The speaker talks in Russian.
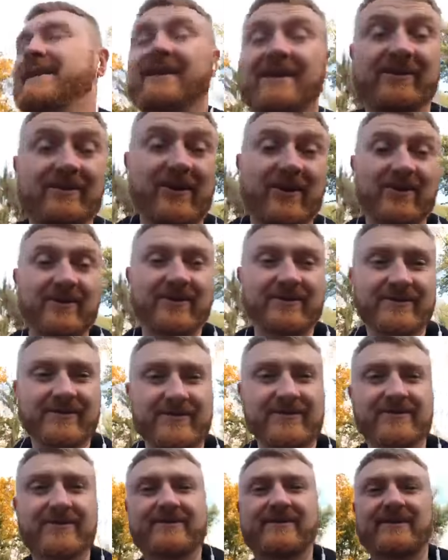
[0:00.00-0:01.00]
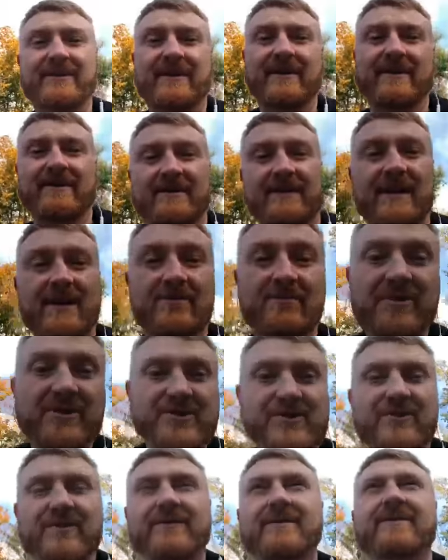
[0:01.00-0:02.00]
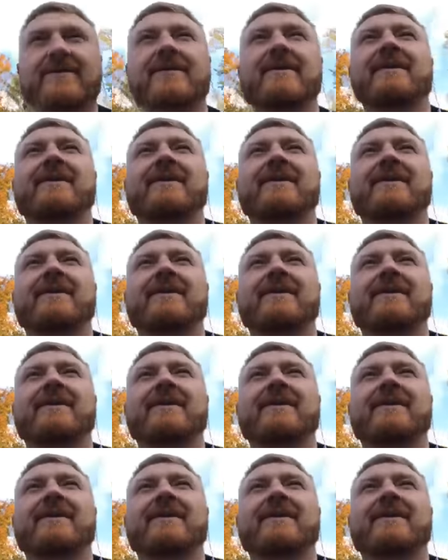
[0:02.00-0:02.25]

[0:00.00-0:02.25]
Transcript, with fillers: Но я обошел